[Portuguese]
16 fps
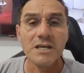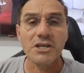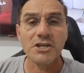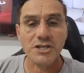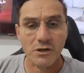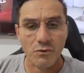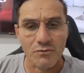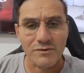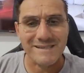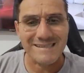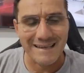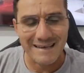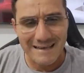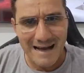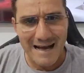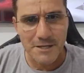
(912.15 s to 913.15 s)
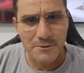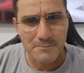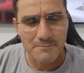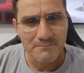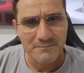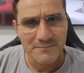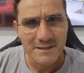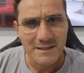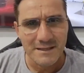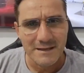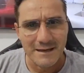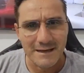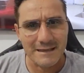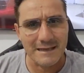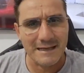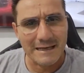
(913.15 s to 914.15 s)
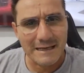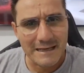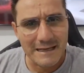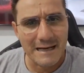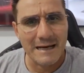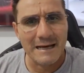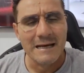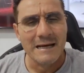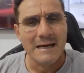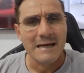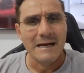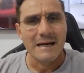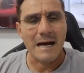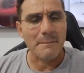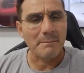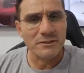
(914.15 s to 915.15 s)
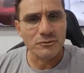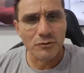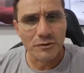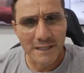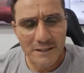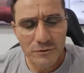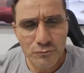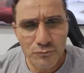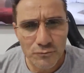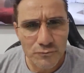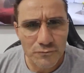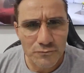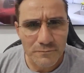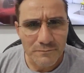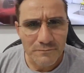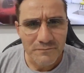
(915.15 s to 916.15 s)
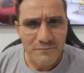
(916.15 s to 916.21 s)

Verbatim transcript: E te aconselharam a largar, a abandonar tudo.